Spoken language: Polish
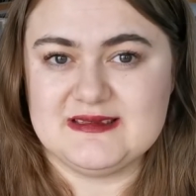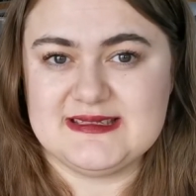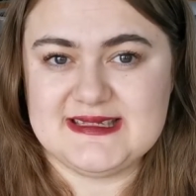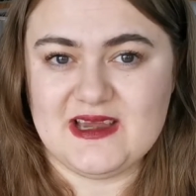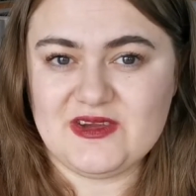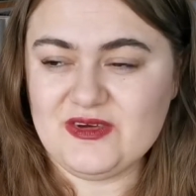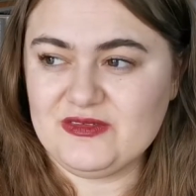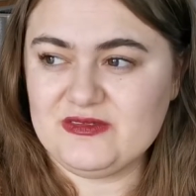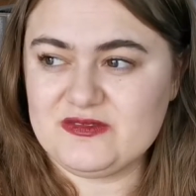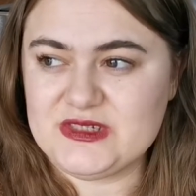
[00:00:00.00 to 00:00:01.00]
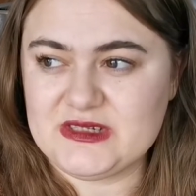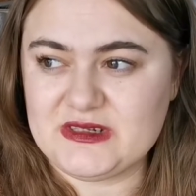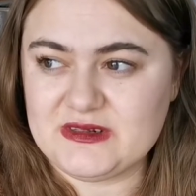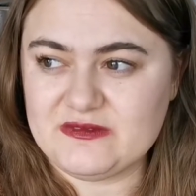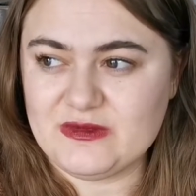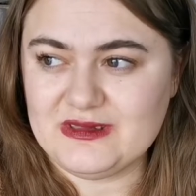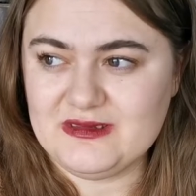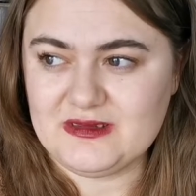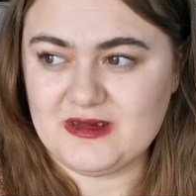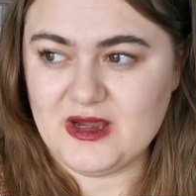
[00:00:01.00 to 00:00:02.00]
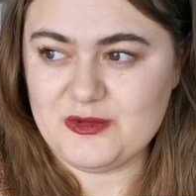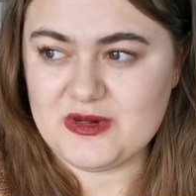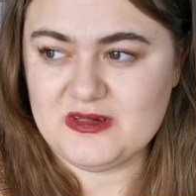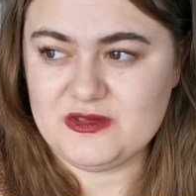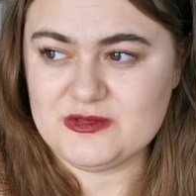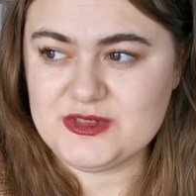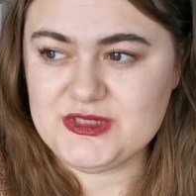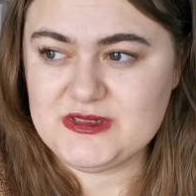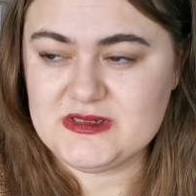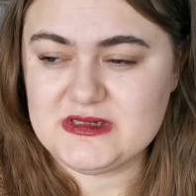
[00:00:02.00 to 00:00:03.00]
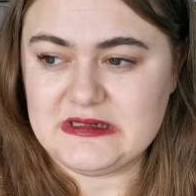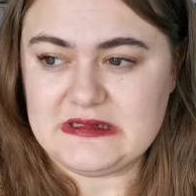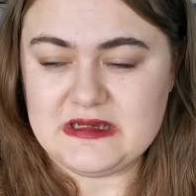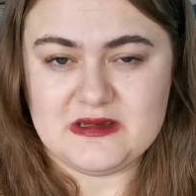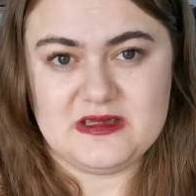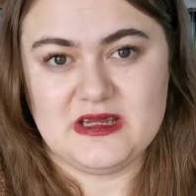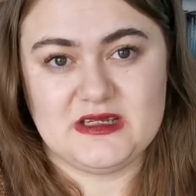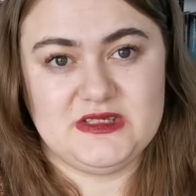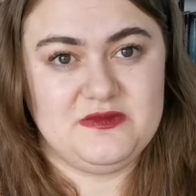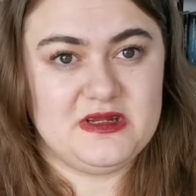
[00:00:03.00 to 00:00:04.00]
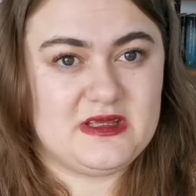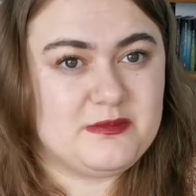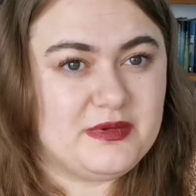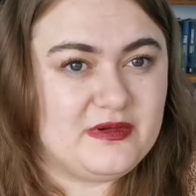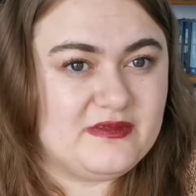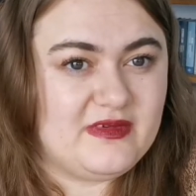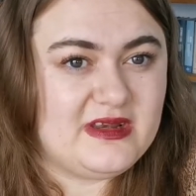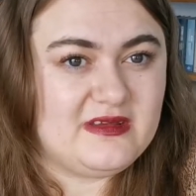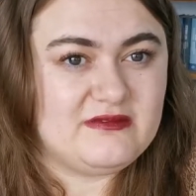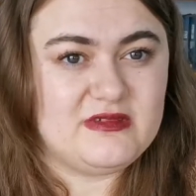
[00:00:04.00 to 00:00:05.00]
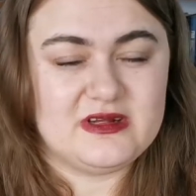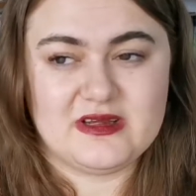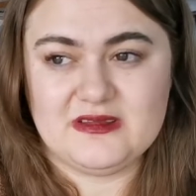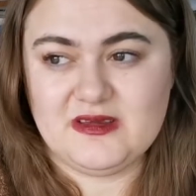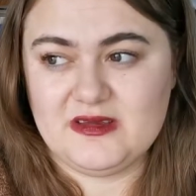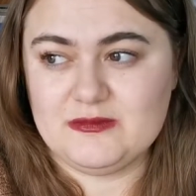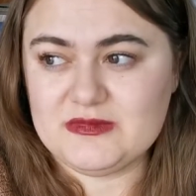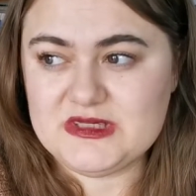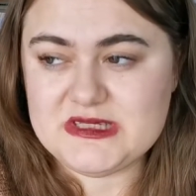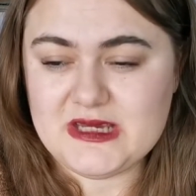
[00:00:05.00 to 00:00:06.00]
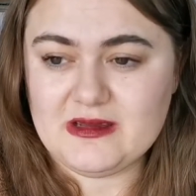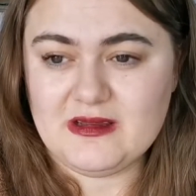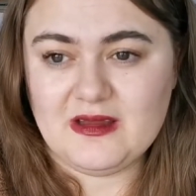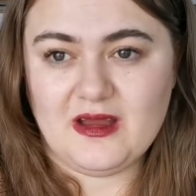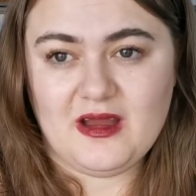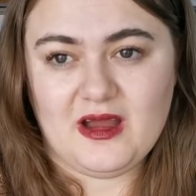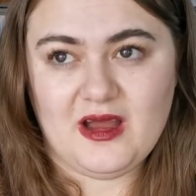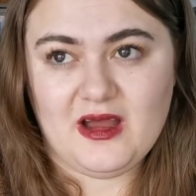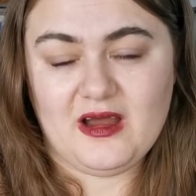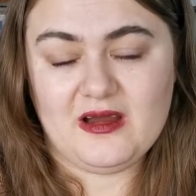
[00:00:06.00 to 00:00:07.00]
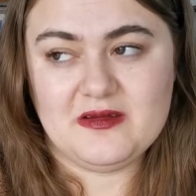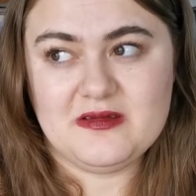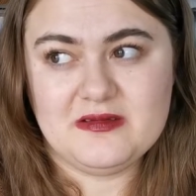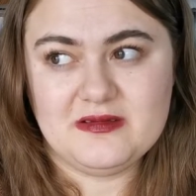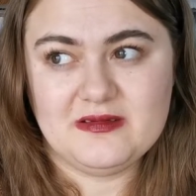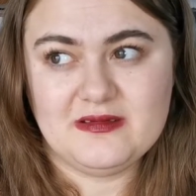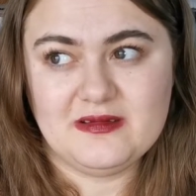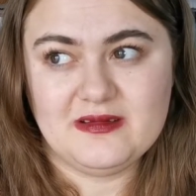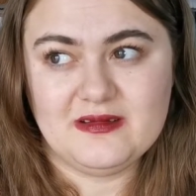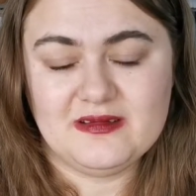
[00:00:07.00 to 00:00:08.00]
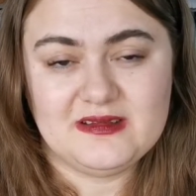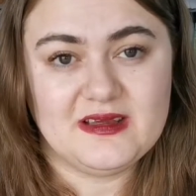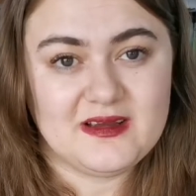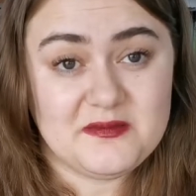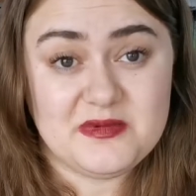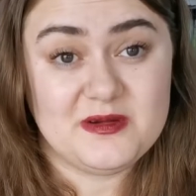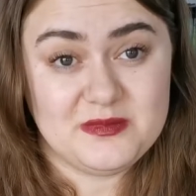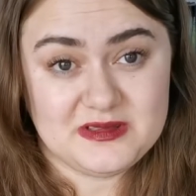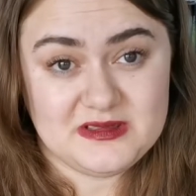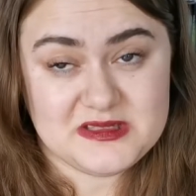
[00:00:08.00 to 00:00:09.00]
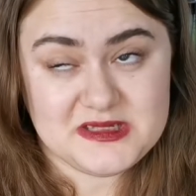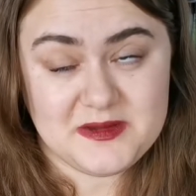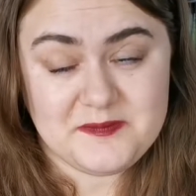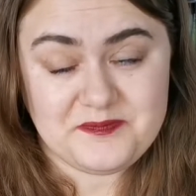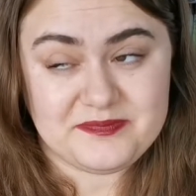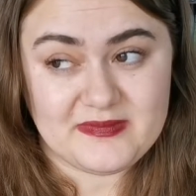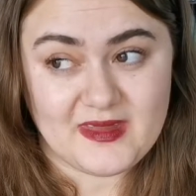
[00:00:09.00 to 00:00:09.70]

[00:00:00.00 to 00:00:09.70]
zakon wszechwładnych Aureliuszy, jakieś wielkie polowanie, wielka tajemnica. A, e, I taka była obietnica